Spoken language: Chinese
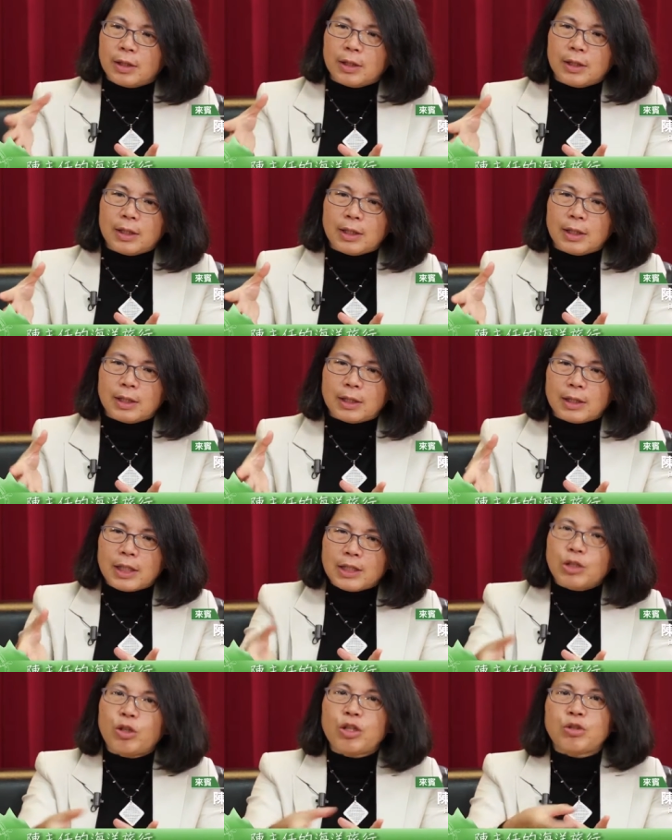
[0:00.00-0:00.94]
呃，
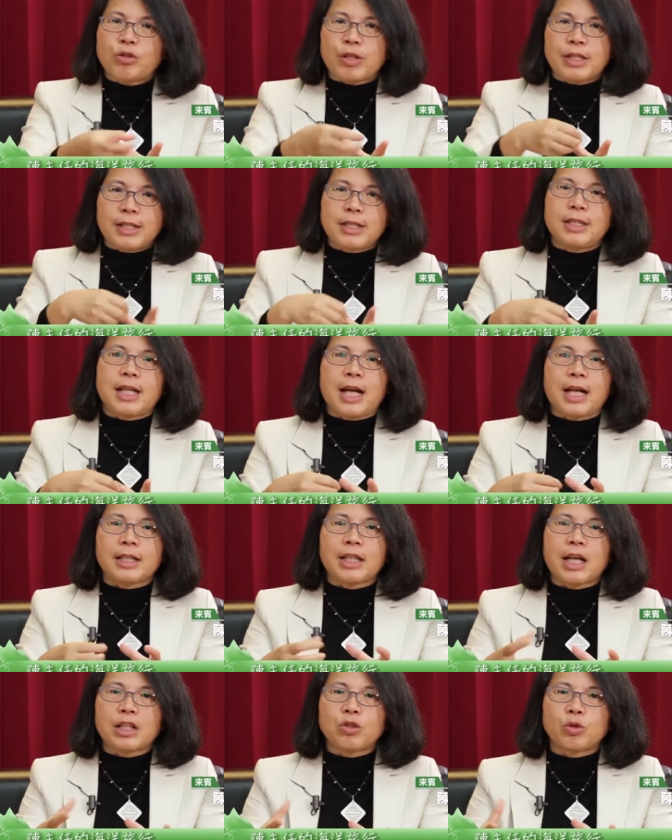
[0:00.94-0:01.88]
冷却水进来，
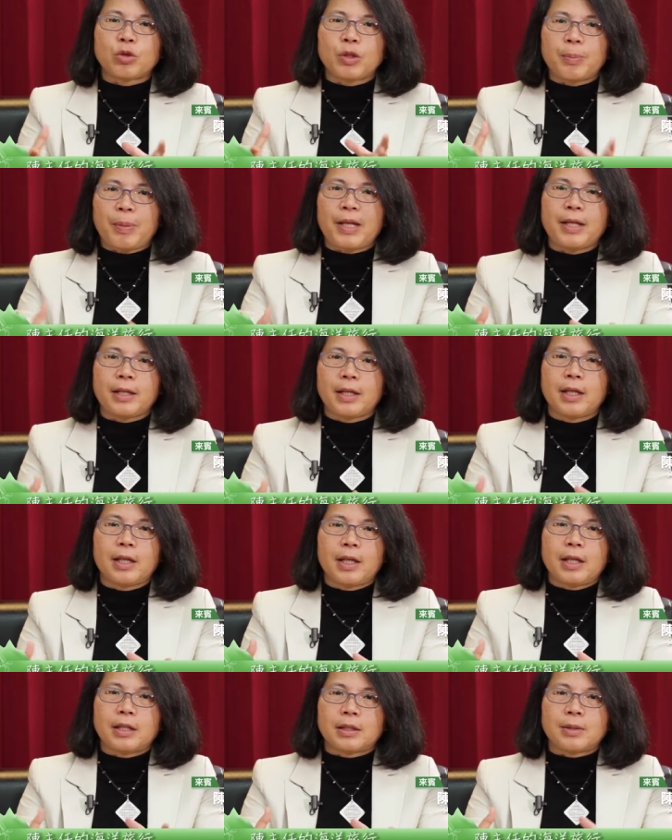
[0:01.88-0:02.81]
那就会被，
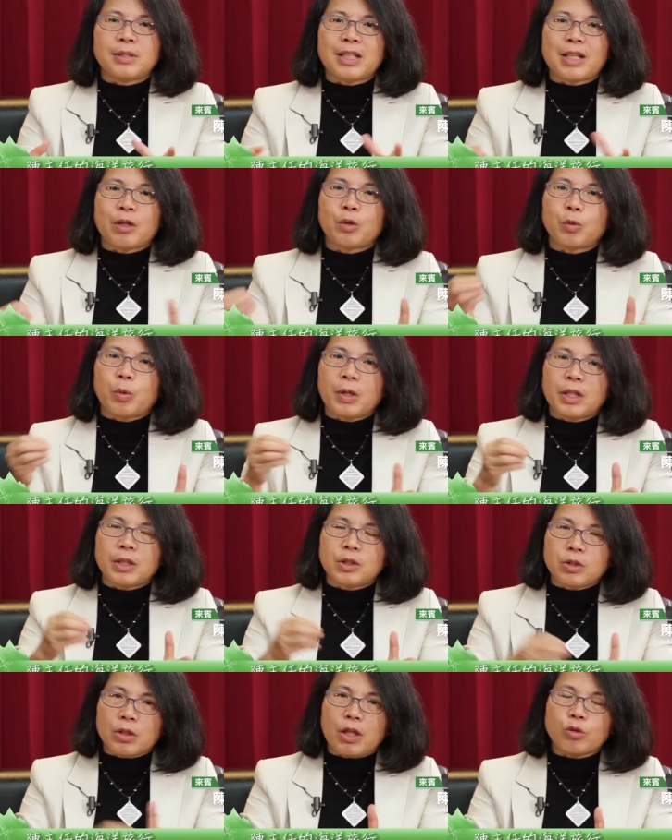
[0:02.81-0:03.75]
怎么讲，
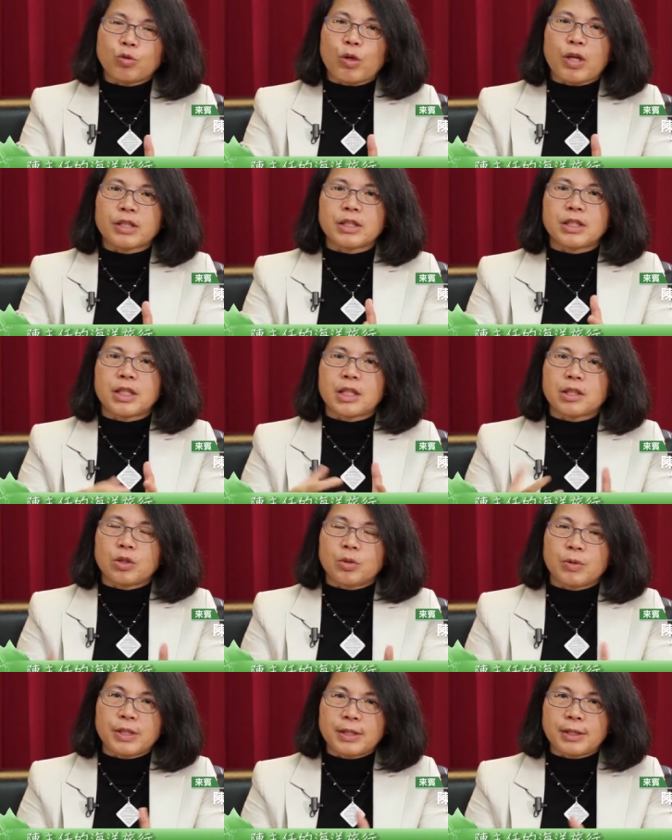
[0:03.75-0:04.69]
会受到撞击，然后
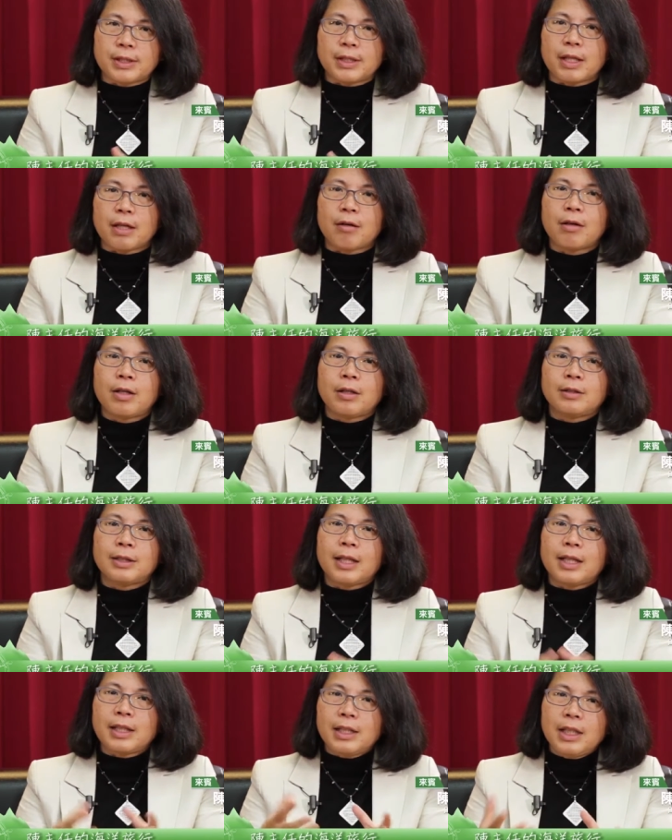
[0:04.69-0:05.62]
就会死掉。
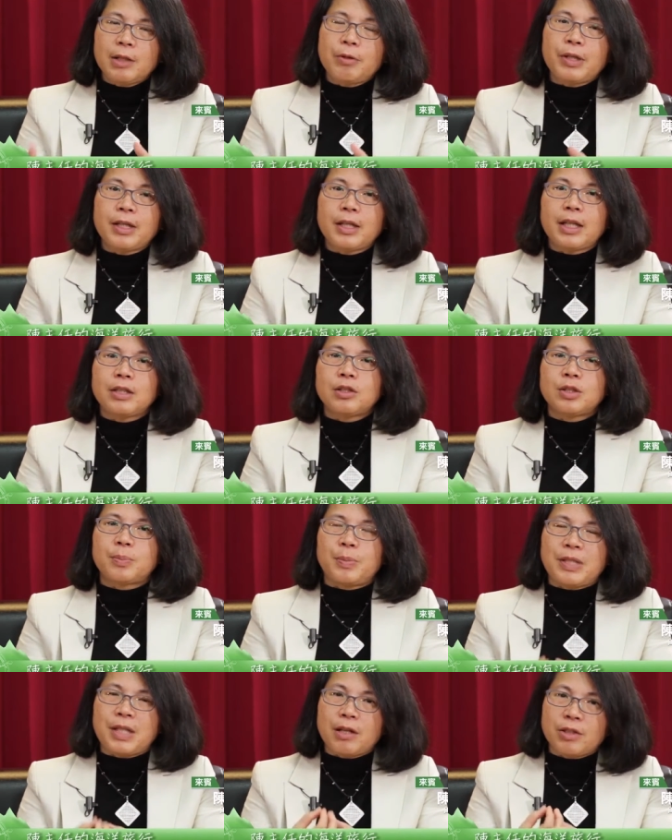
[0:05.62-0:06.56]
那另外一类就
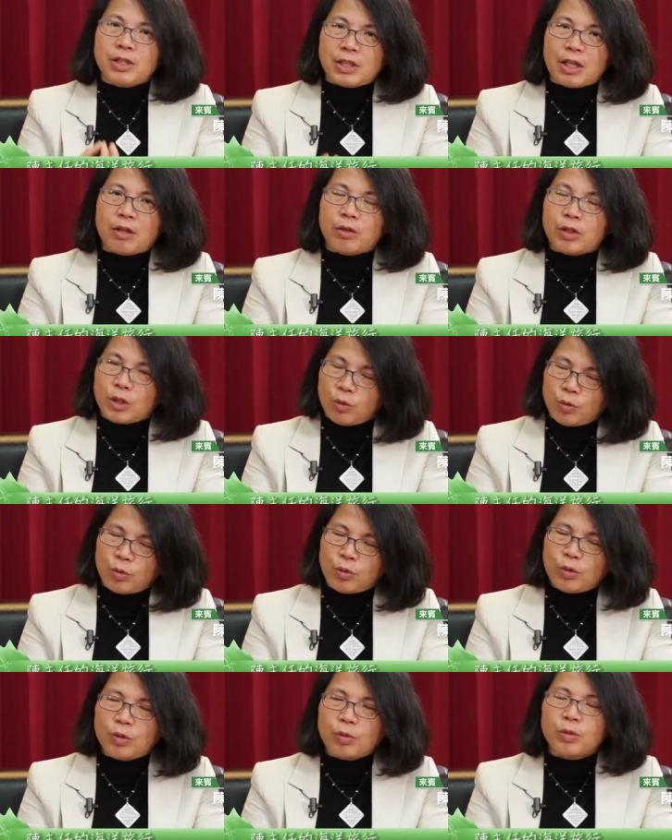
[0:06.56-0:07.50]
是比较小的
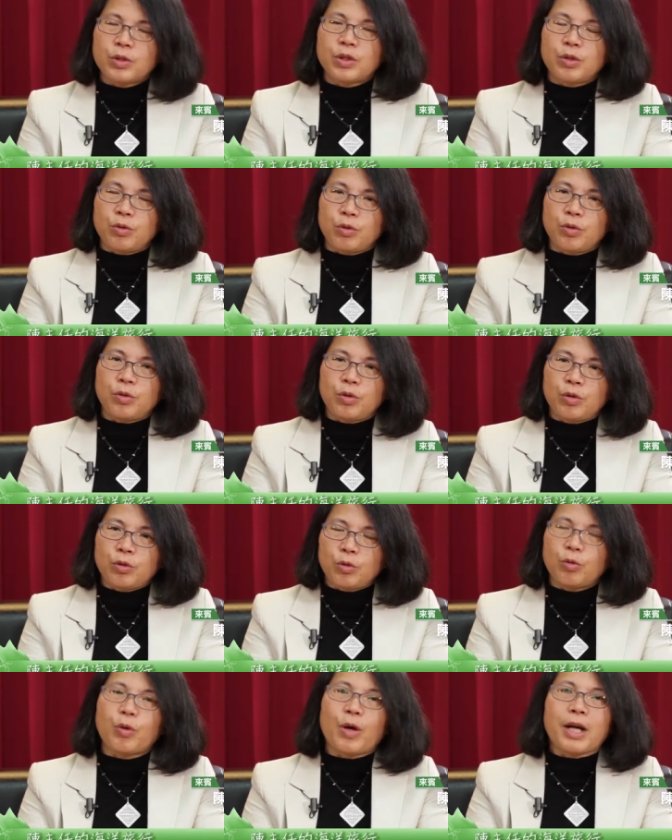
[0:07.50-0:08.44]
鱼或是
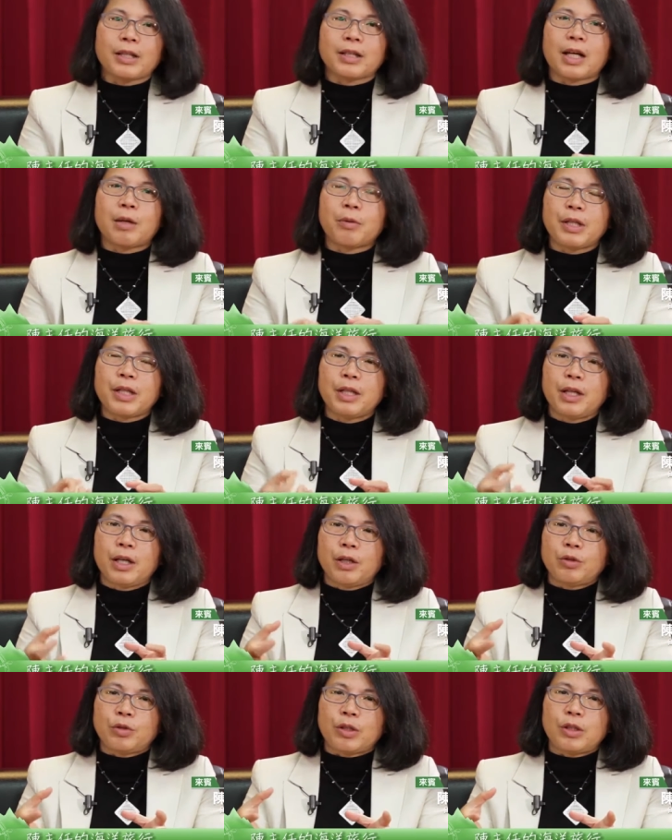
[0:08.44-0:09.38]
鱼卵，它会
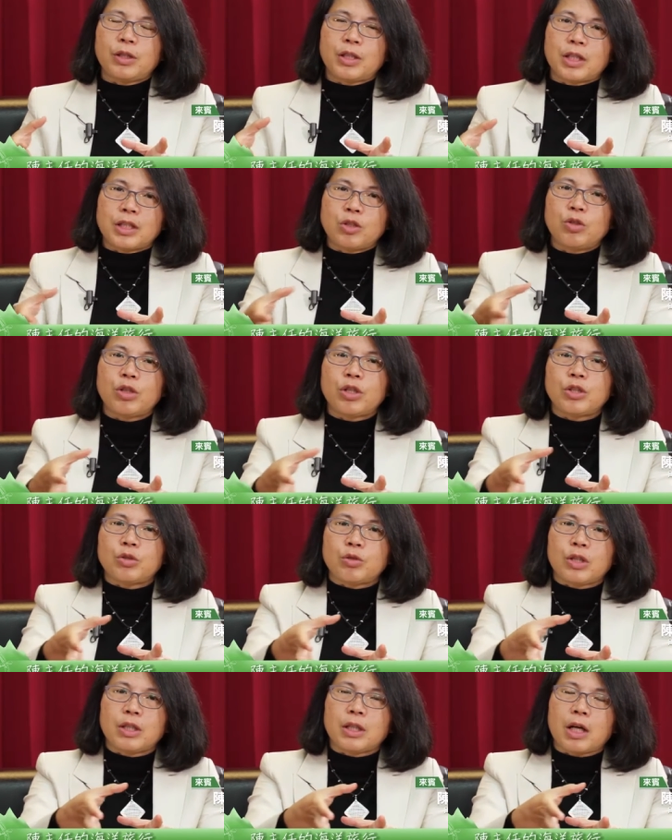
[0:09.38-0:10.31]
随着冷却
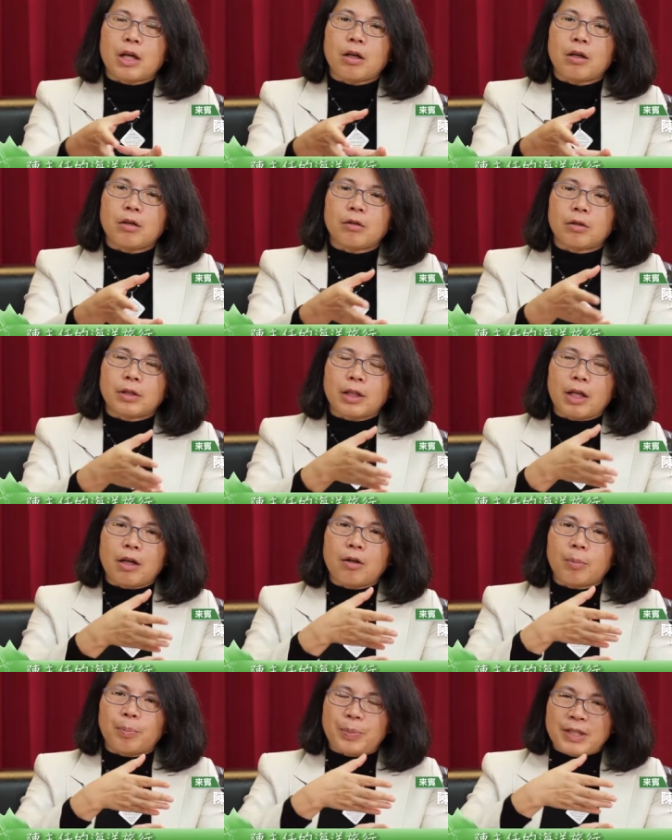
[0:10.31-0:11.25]
水，然后
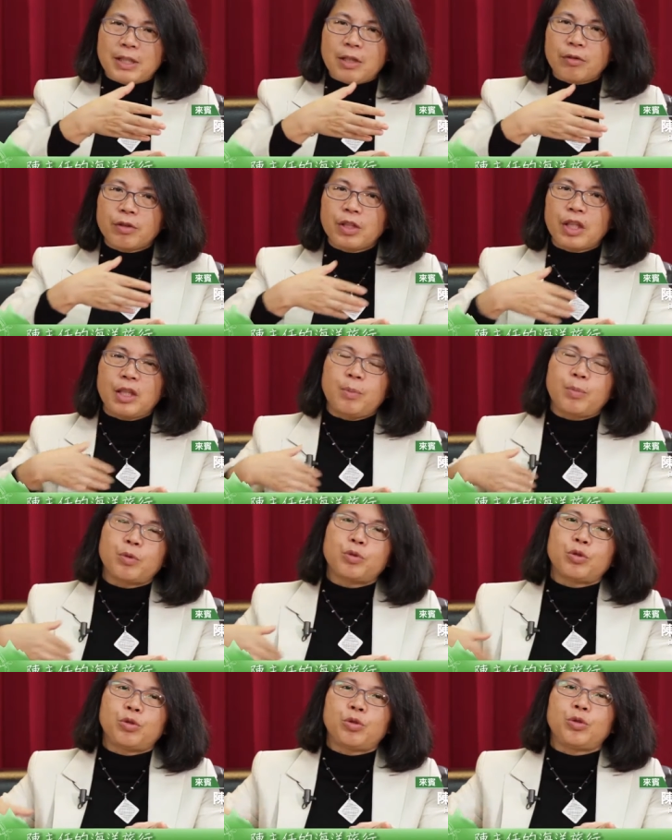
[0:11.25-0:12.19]
到比较内
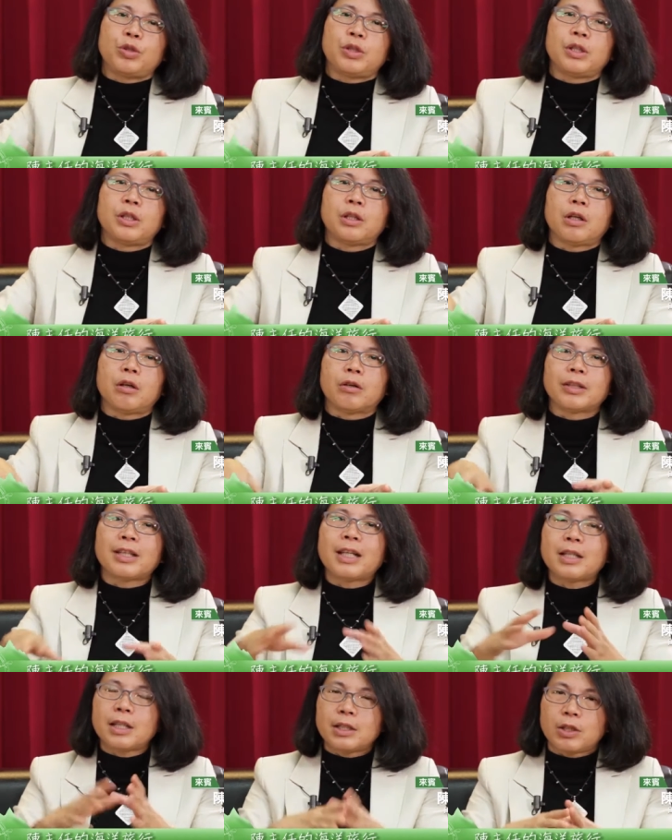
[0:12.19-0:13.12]
部去，哦，
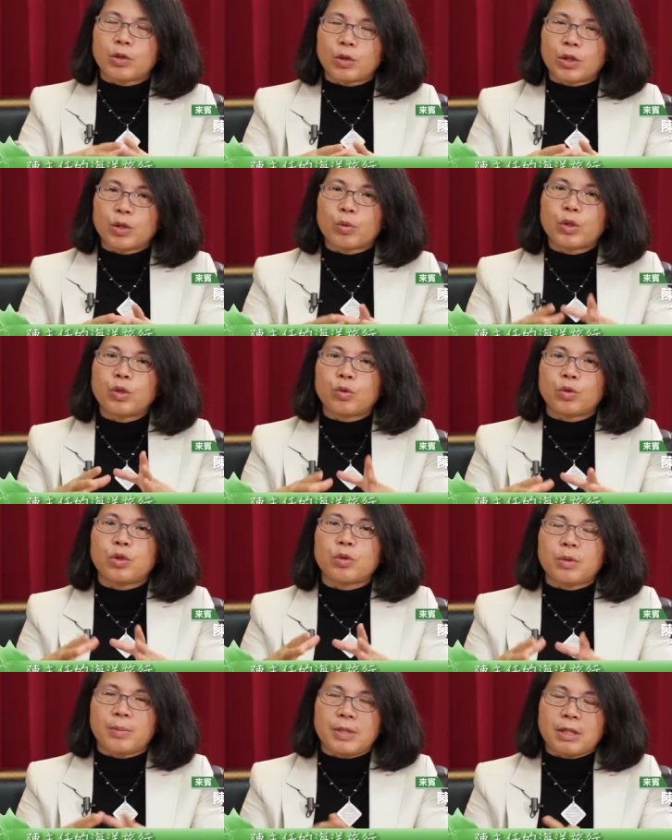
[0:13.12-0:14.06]
那那时候那个温度
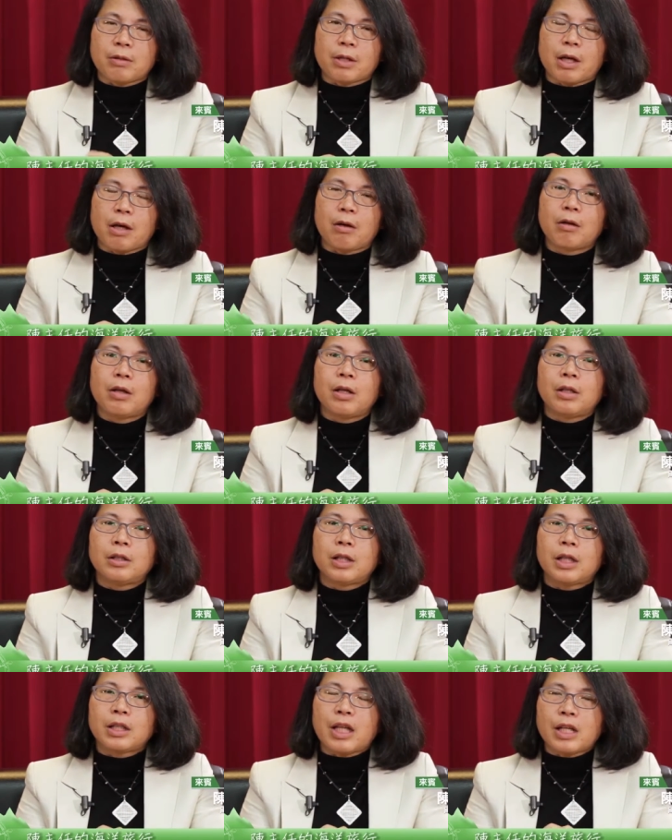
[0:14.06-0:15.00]
就会比较高。
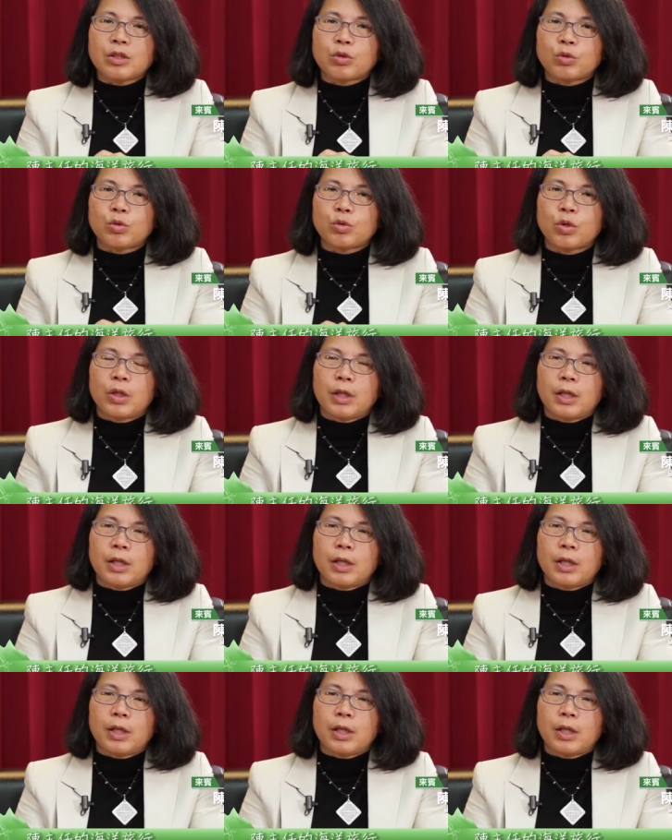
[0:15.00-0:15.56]
那当初。